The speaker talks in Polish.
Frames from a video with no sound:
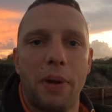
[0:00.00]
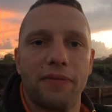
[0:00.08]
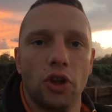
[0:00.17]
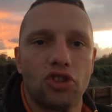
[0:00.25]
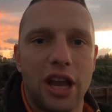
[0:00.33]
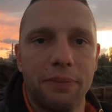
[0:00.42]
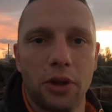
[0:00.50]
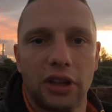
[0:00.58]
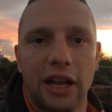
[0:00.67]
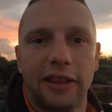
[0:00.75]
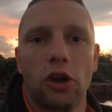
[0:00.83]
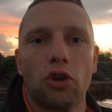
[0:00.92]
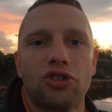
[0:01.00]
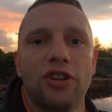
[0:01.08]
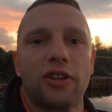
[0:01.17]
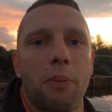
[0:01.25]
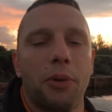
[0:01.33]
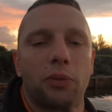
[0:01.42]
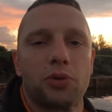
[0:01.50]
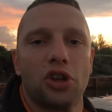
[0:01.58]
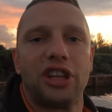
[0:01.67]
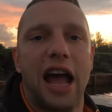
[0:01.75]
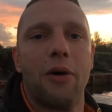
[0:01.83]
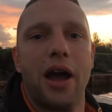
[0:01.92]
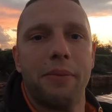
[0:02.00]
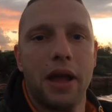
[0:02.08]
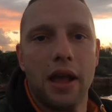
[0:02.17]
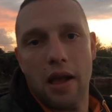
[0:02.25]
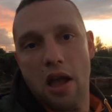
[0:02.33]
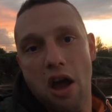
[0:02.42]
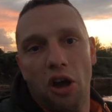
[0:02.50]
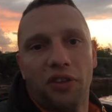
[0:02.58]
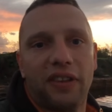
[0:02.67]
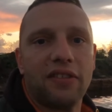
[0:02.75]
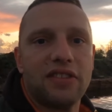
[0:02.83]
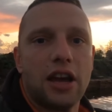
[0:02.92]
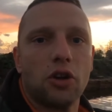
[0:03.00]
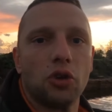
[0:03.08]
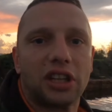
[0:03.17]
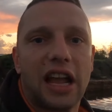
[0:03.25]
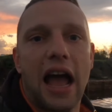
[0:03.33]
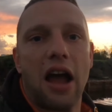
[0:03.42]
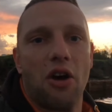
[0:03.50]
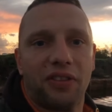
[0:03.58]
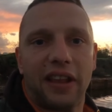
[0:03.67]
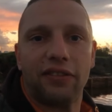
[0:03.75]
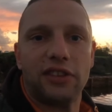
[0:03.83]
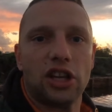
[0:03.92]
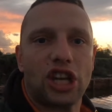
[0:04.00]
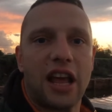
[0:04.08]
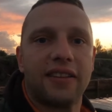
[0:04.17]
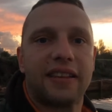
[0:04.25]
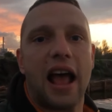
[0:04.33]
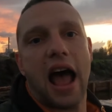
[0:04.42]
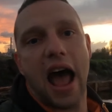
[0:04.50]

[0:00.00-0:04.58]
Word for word: będzie już na pewno ciemno, dlatego już wszystko posprzątałem. Ostatnia rundka, ostatnia